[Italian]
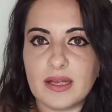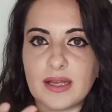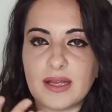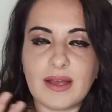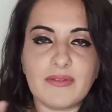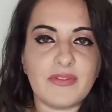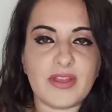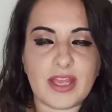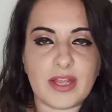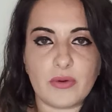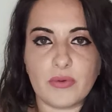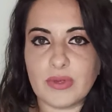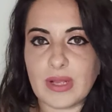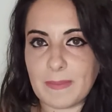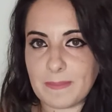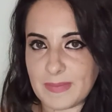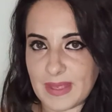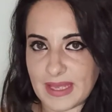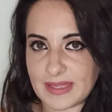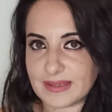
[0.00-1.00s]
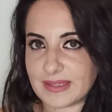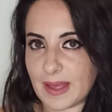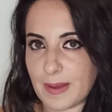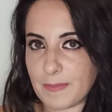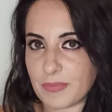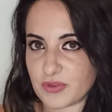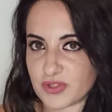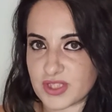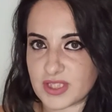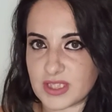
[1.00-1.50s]
avere un ambiente
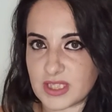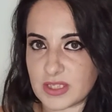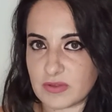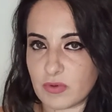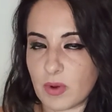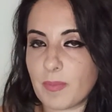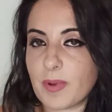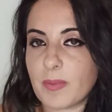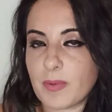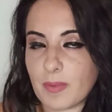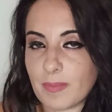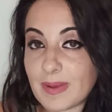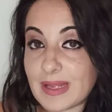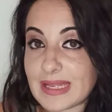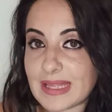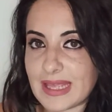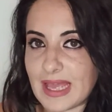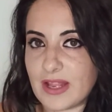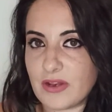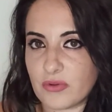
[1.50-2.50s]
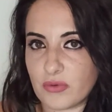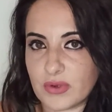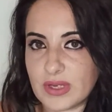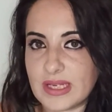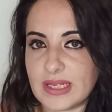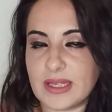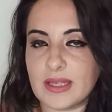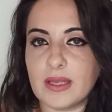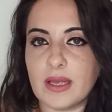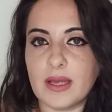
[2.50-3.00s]
positivo, proprio perché noi
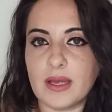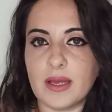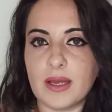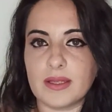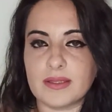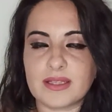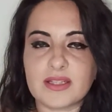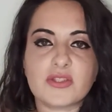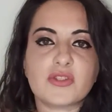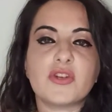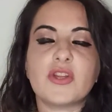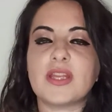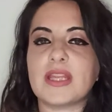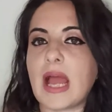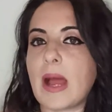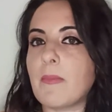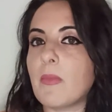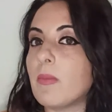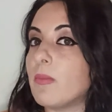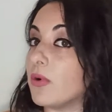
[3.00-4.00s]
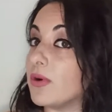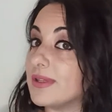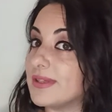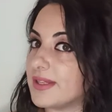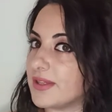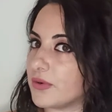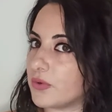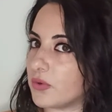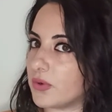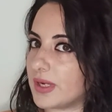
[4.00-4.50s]
lì eh, trascorriamo
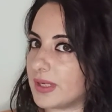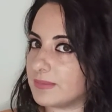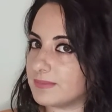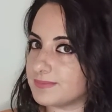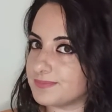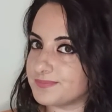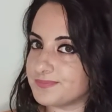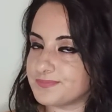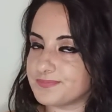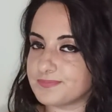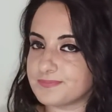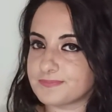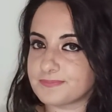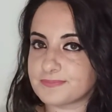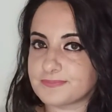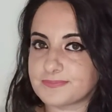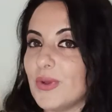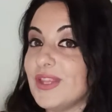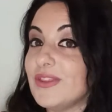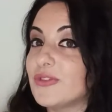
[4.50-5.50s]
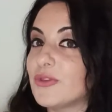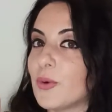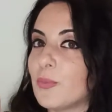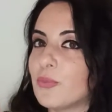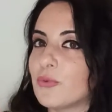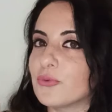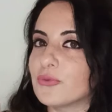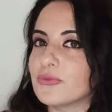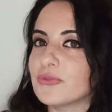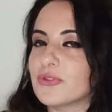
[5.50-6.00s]
molte ore. Quinto
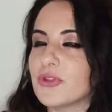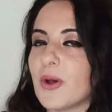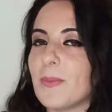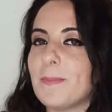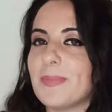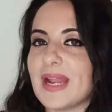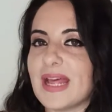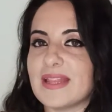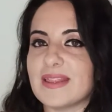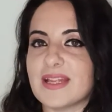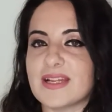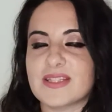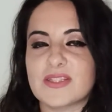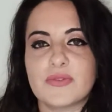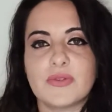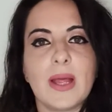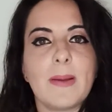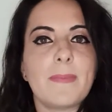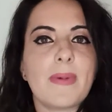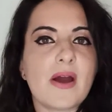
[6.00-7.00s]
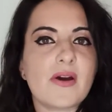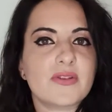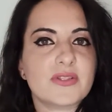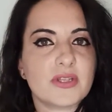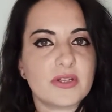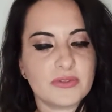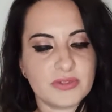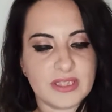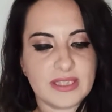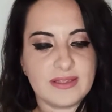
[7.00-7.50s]
punto, prendersi una
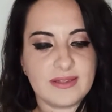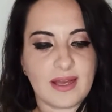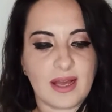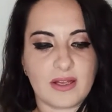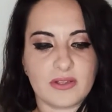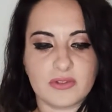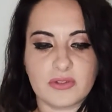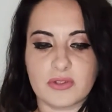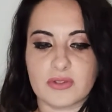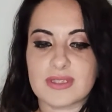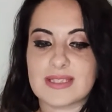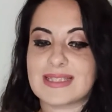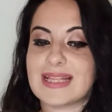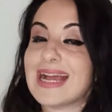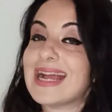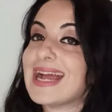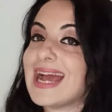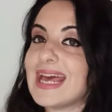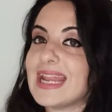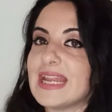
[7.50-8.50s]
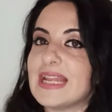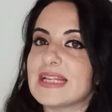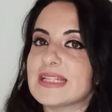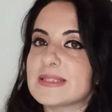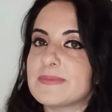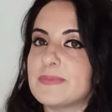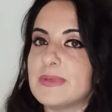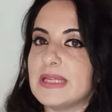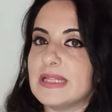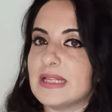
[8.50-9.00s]
pausa ogni tanto. Staccare la
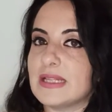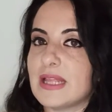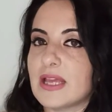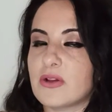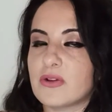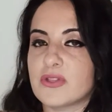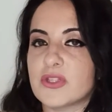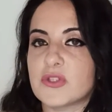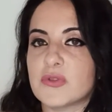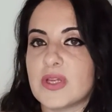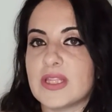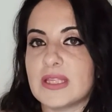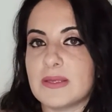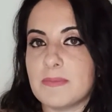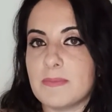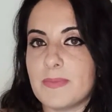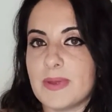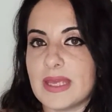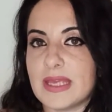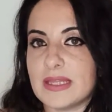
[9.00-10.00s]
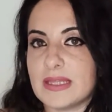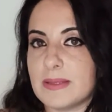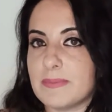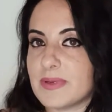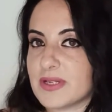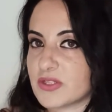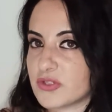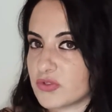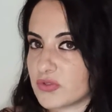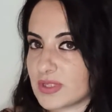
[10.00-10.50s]
spina dai consueti impegni
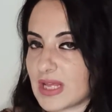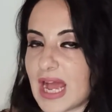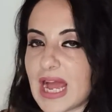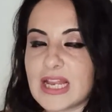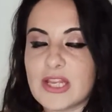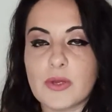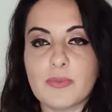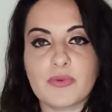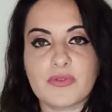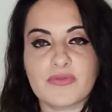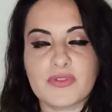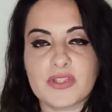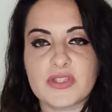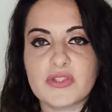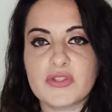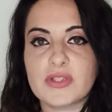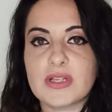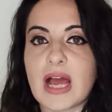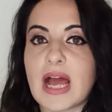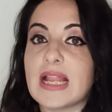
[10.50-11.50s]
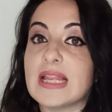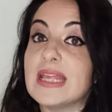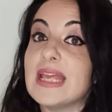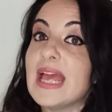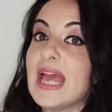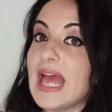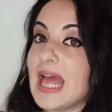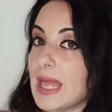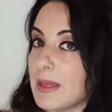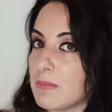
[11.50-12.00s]
personali o professionali
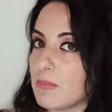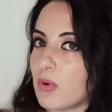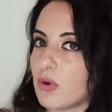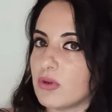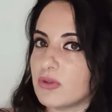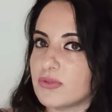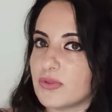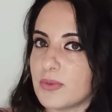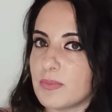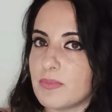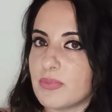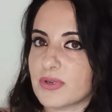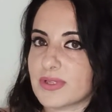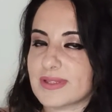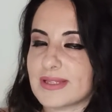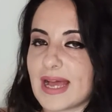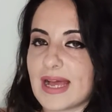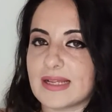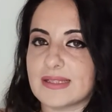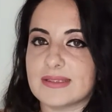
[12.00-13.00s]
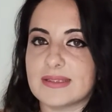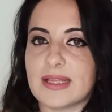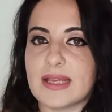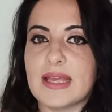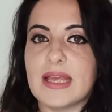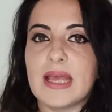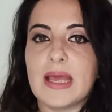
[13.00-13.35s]
è molto importante